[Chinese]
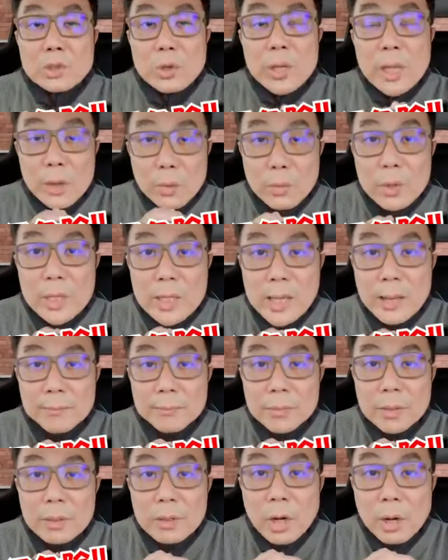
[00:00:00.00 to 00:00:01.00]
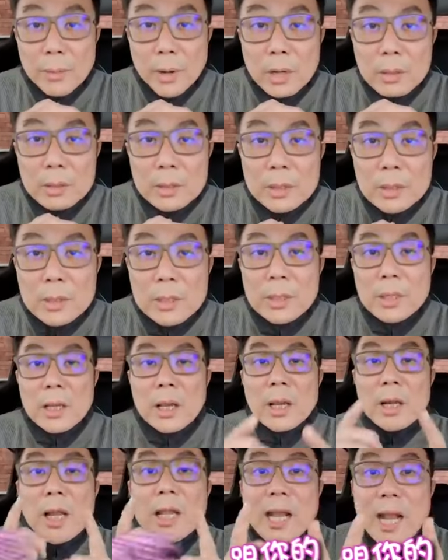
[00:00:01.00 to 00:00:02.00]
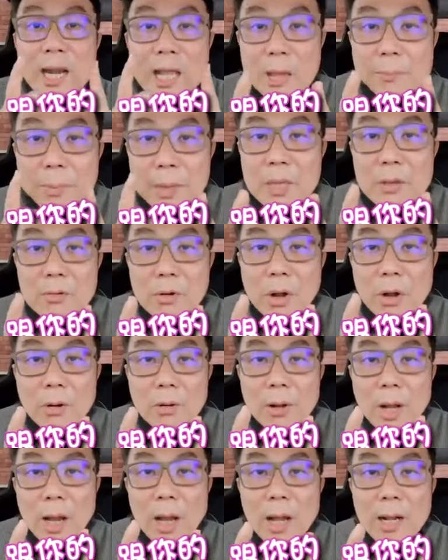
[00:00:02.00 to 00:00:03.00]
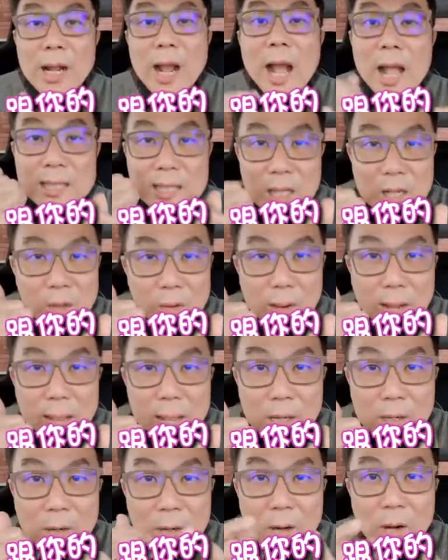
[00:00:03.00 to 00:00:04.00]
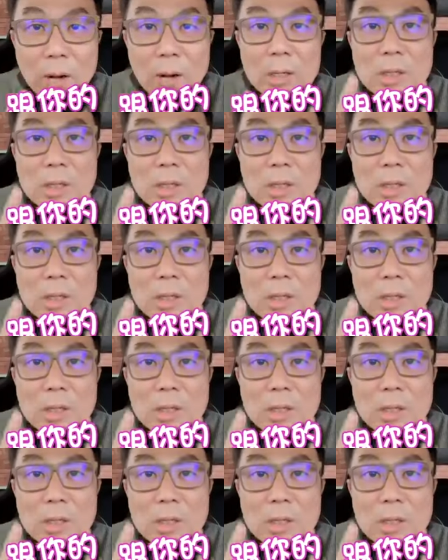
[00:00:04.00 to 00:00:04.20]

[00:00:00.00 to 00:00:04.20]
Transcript: 所以有危险，好无？好？你跟你朋友讲啊，打电话甲伊讲